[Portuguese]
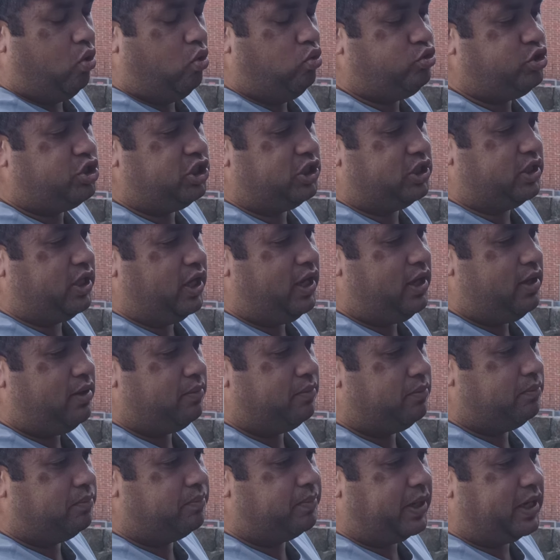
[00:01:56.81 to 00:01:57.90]
um de T
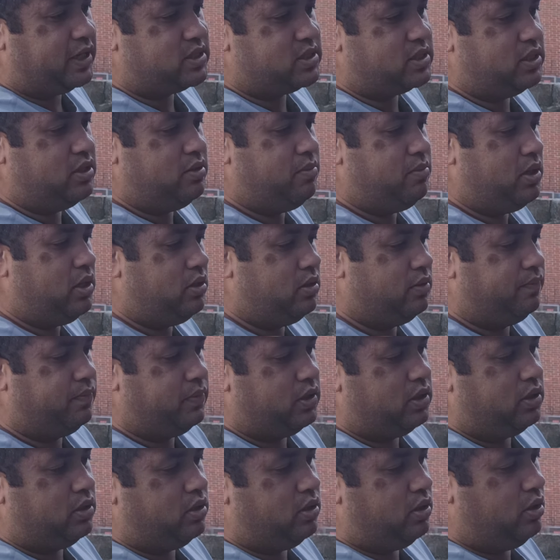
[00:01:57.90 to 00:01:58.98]
para cima
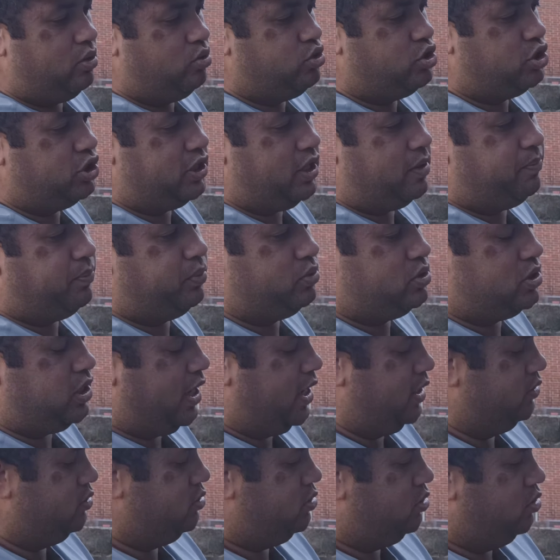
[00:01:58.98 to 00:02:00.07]
e um de T para os
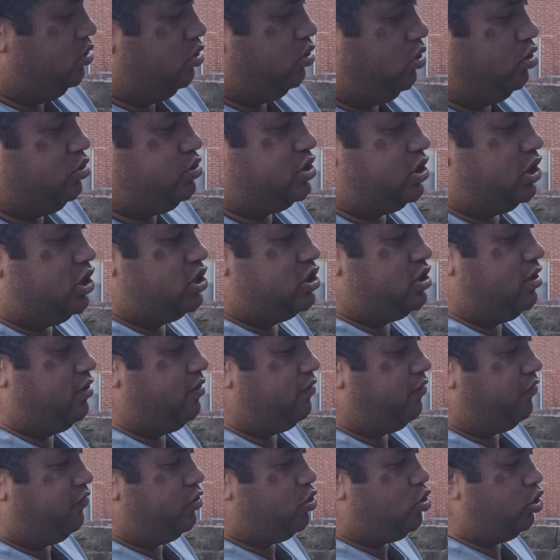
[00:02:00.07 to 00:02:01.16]
lados. Ou seja,
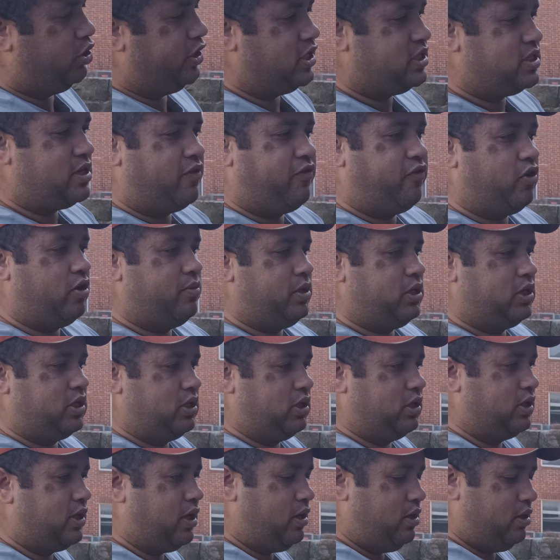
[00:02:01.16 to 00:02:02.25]
ficou dessa forma aqui,
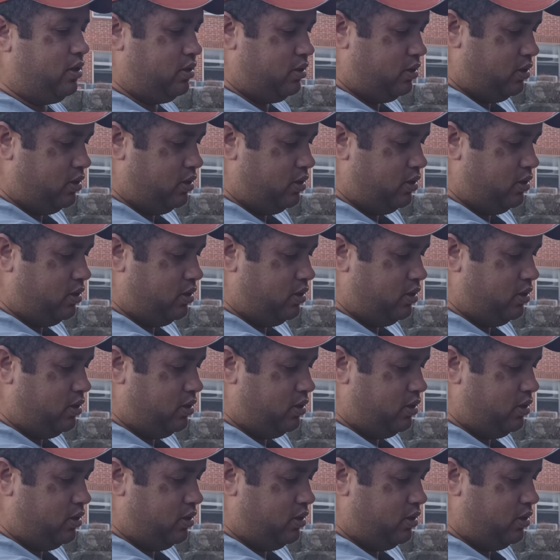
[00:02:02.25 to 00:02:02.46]
tá?